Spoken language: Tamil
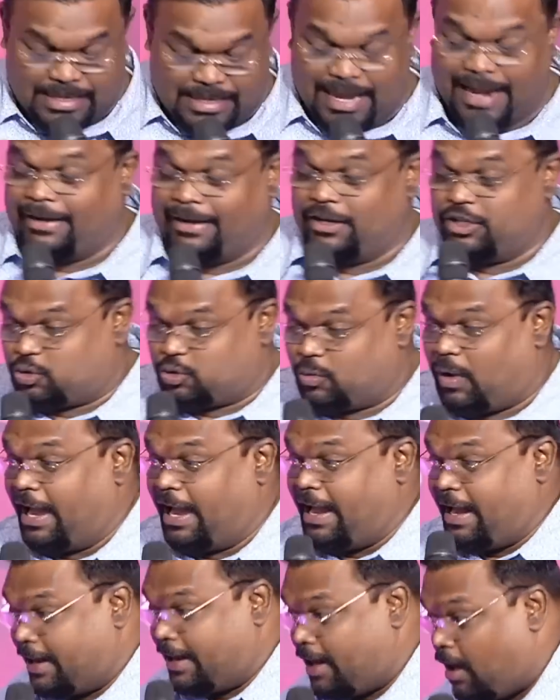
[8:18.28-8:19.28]
That is
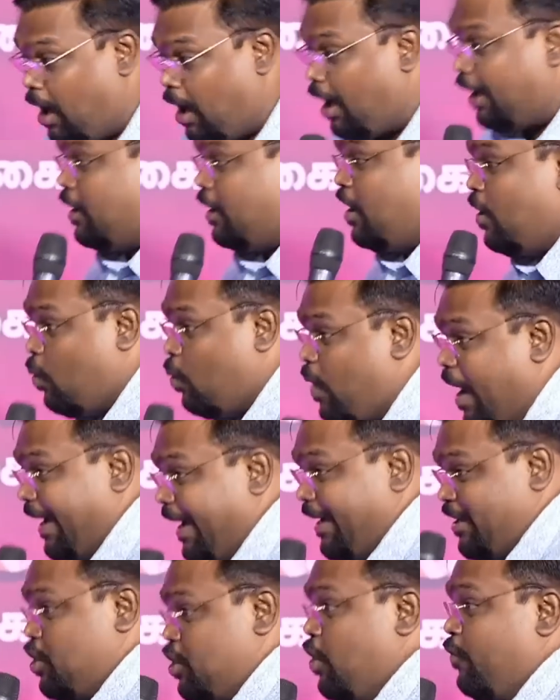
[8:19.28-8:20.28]
why God
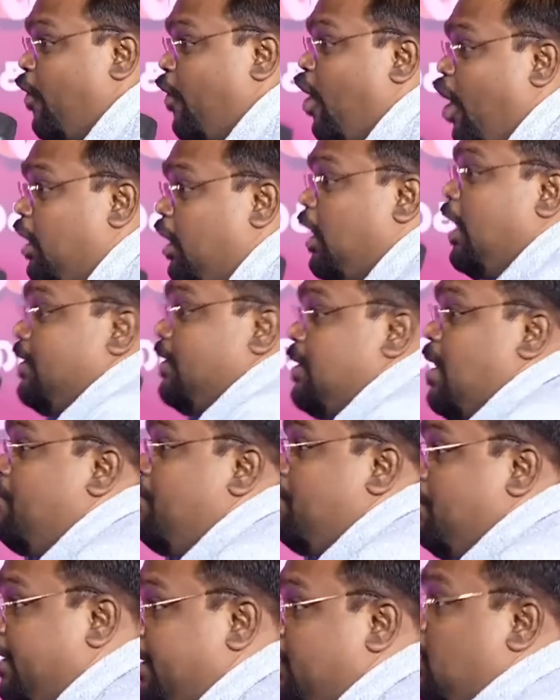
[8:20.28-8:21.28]
waits for the
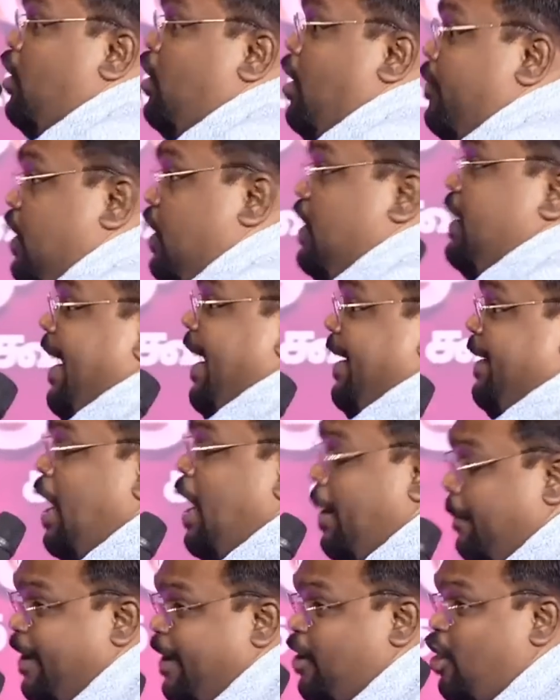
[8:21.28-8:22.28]
middle of the night
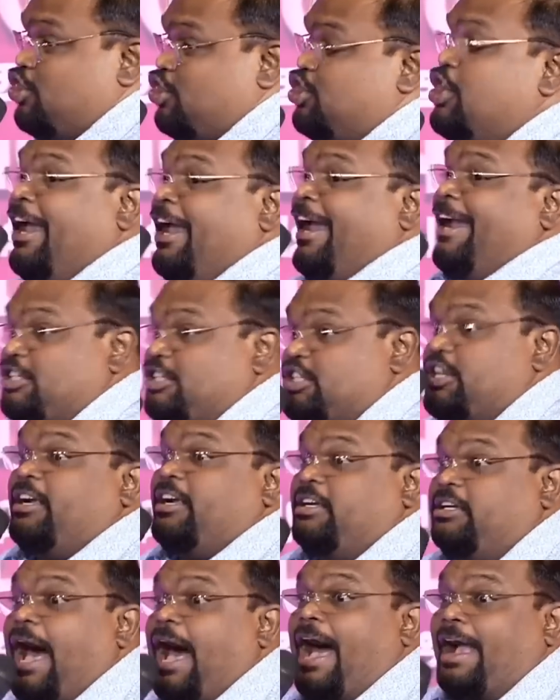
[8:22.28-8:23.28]
because it's the
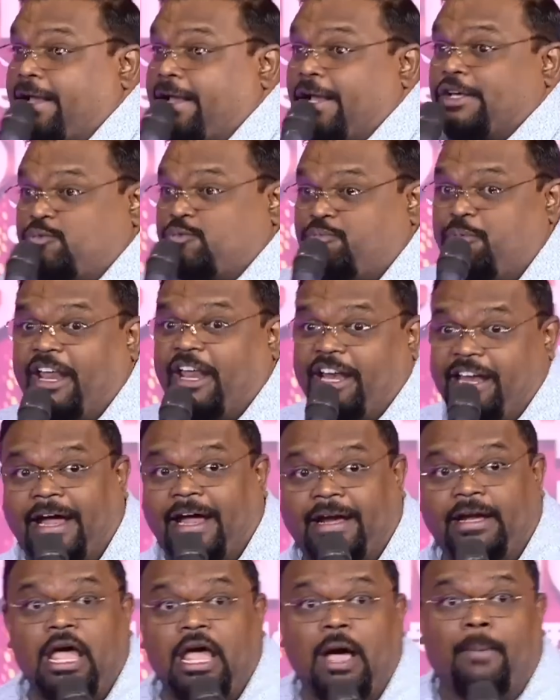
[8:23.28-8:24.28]
darkest
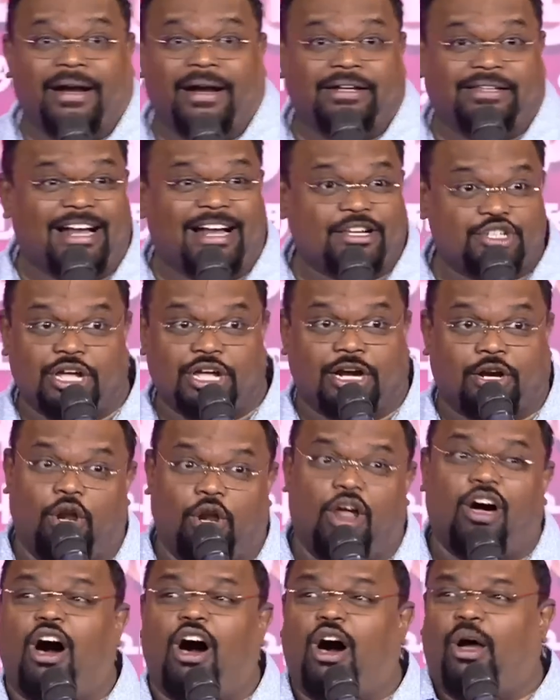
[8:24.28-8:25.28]
period, but that's the
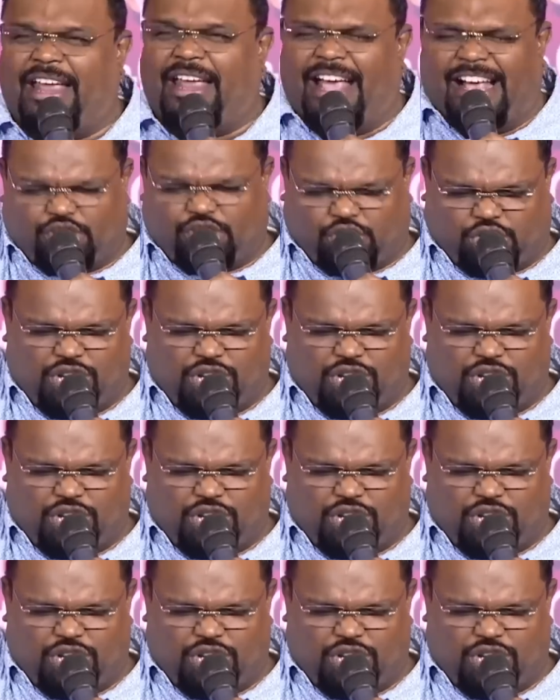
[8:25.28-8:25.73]
glorious